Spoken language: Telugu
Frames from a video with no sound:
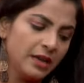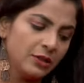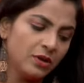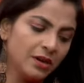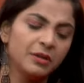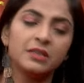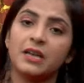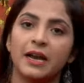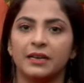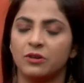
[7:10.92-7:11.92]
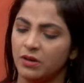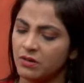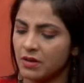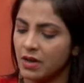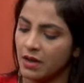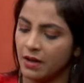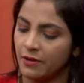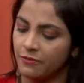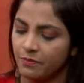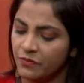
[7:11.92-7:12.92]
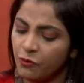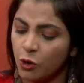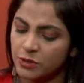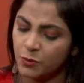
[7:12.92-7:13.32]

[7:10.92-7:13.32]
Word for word: లేదు అంటే మీరు స్టార్టింగ్లోనే ఒక ఫోర్